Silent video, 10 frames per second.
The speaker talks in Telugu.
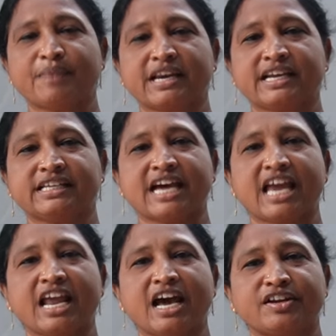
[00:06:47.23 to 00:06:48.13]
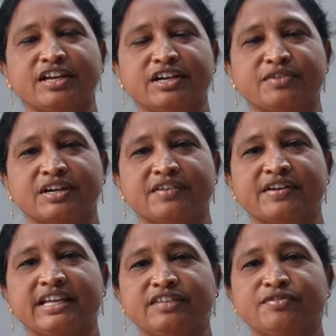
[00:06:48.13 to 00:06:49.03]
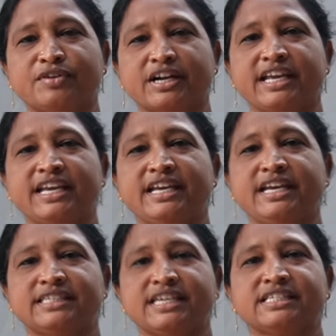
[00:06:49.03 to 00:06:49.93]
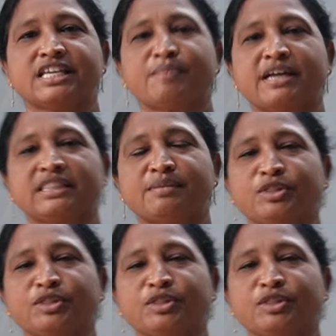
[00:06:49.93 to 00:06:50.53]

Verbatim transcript: మనకి చాలా ఆరోగ్యంగా ఉంటామండి ఇది ఒక ఈ సీజన్ మాత్రమే